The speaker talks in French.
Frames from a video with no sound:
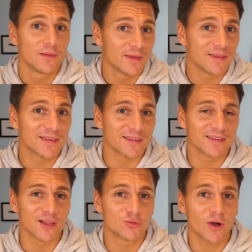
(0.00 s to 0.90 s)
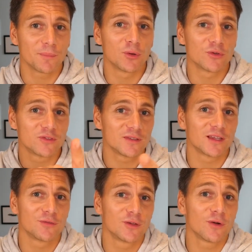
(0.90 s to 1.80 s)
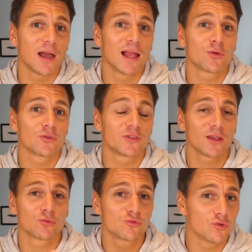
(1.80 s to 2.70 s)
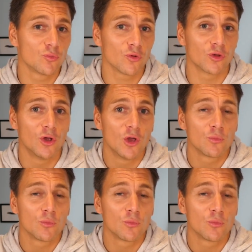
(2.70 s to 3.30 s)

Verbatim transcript: dédicacée à toi, mais aussi cette vidéo, elle concerne tout le monde,